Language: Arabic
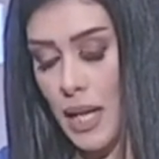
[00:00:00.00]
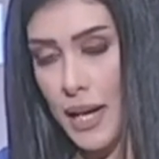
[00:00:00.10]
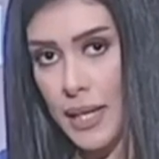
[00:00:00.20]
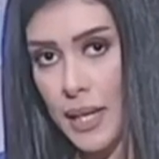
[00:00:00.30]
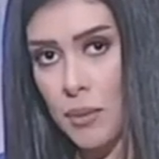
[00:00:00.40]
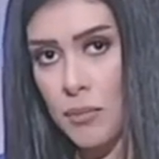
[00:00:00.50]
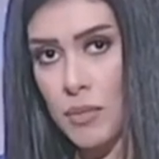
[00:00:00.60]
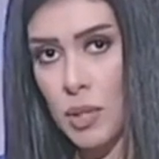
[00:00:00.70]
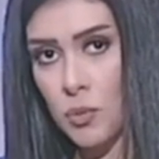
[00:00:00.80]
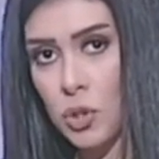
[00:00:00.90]
على
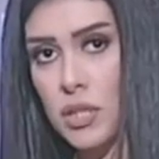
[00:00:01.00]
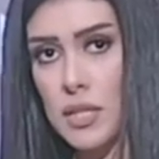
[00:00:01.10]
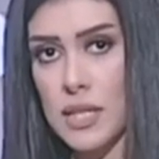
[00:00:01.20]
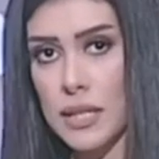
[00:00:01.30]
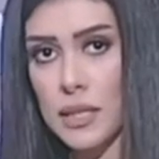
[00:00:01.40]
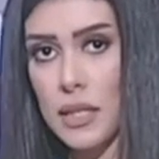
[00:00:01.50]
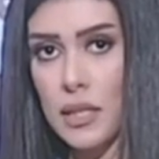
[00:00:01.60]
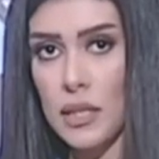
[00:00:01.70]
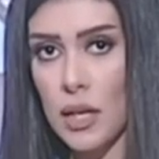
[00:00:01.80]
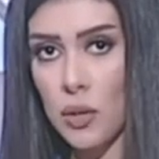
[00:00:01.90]
جنب لمده
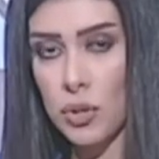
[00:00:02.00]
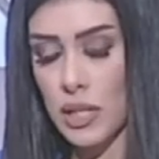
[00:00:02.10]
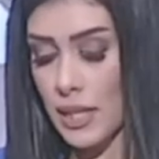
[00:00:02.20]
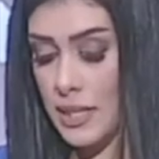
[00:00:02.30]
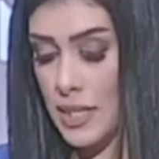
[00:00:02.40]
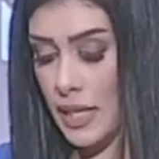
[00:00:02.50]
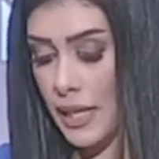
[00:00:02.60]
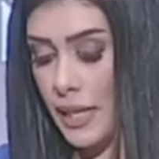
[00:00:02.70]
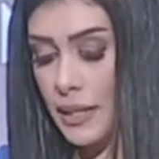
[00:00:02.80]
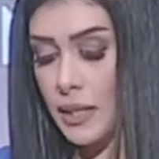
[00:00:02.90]
ساعتين او ثلاث
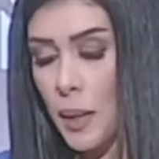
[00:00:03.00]
ساعات